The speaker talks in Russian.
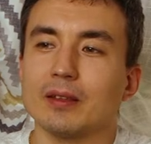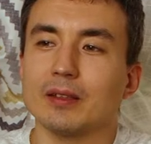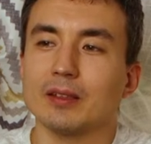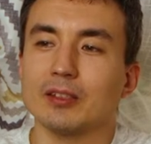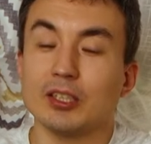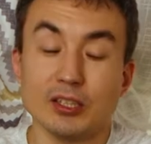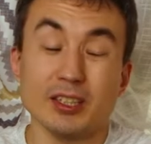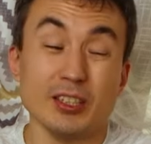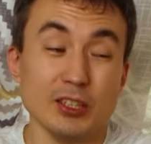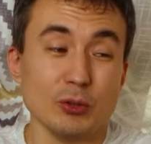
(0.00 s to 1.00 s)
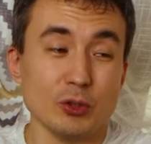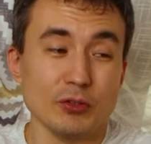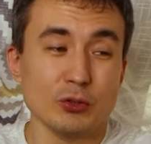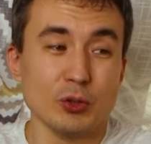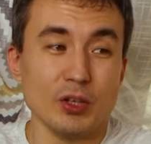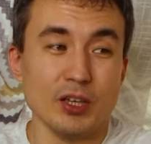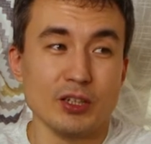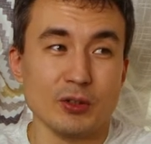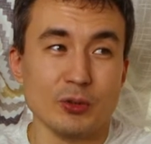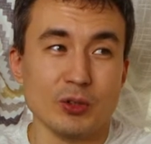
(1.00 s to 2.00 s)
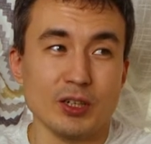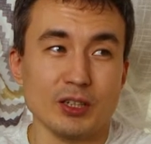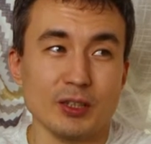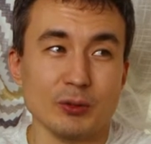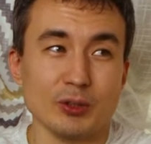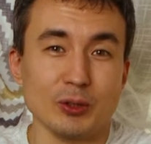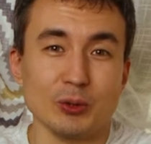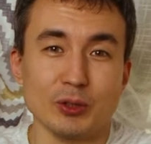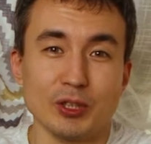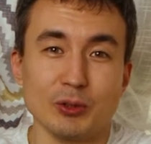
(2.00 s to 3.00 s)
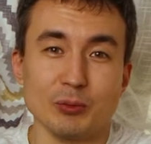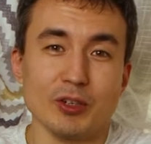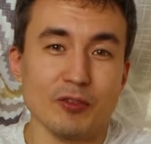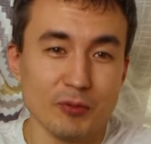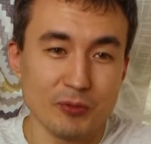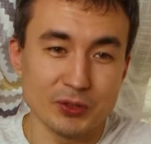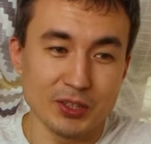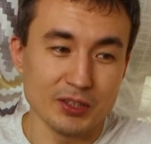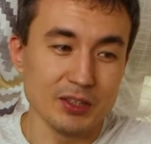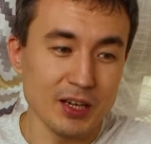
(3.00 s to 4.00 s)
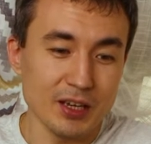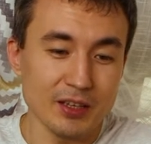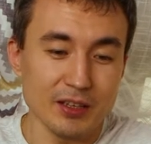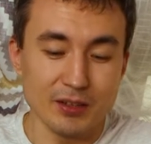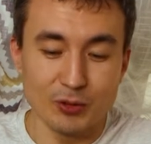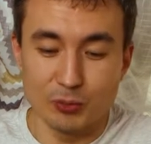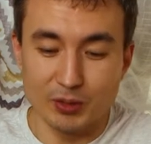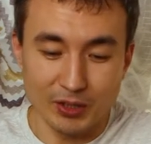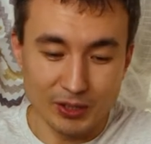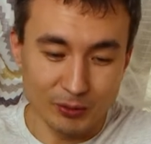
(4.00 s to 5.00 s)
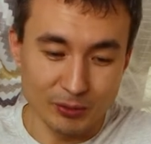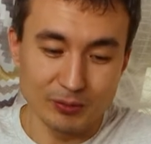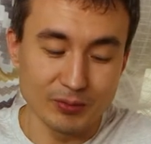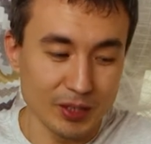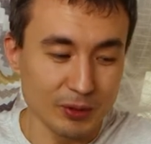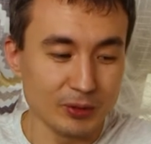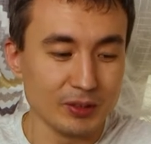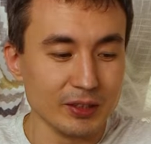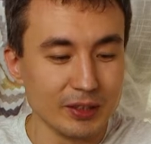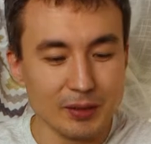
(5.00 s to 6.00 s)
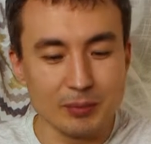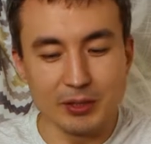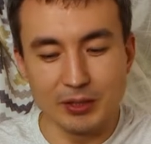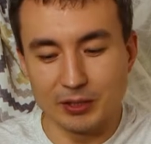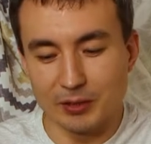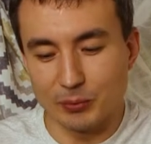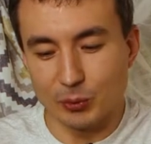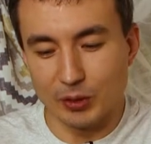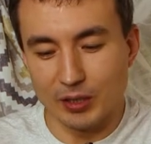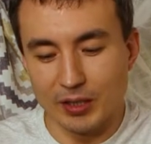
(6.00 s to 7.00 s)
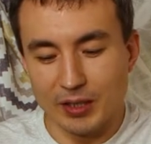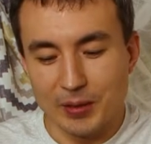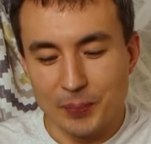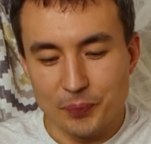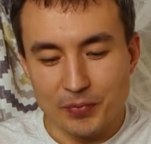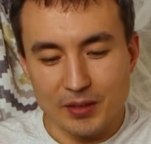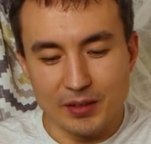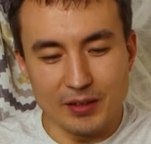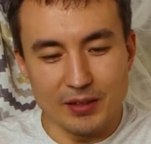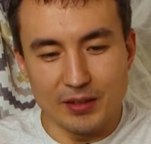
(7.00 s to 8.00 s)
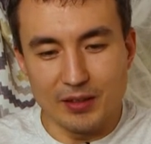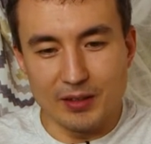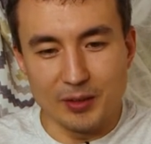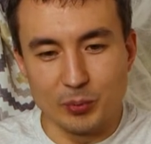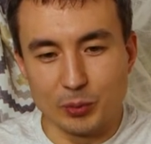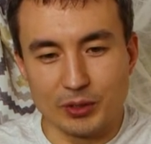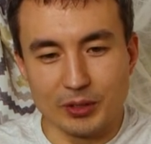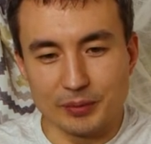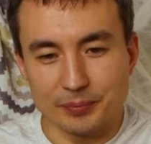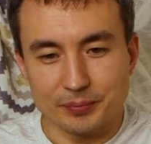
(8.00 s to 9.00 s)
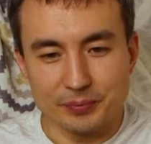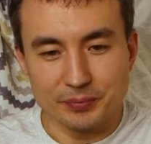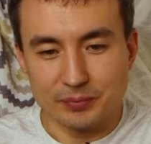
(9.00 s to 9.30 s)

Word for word: Э, сейчас, конечно, тоже все есть, но как-то вот оно где-то у меня в сознании, оно у меня где-то вот так вот надломилось немного. И как будто